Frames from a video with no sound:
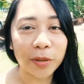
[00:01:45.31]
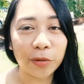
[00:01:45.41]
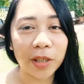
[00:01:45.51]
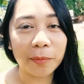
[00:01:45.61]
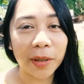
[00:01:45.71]

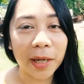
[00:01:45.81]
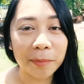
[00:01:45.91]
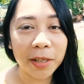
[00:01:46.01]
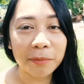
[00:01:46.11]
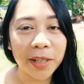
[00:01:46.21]
pero
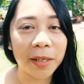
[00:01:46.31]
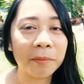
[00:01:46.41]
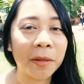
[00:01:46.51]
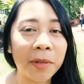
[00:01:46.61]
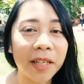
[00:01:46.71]
nagparamdam ba
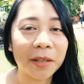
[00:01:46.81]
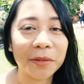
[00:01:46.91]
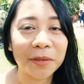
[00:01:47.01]
yung mama na